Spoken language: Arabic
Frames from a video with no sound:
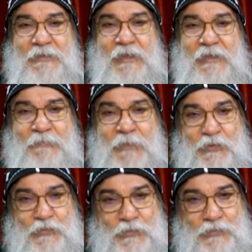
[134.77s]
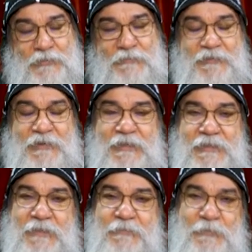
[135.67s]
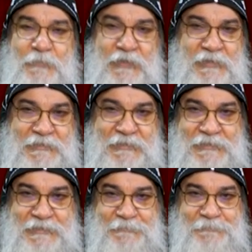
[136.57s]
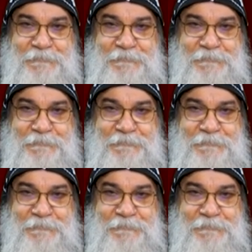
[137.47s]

المجهولون في الكتاب المقدس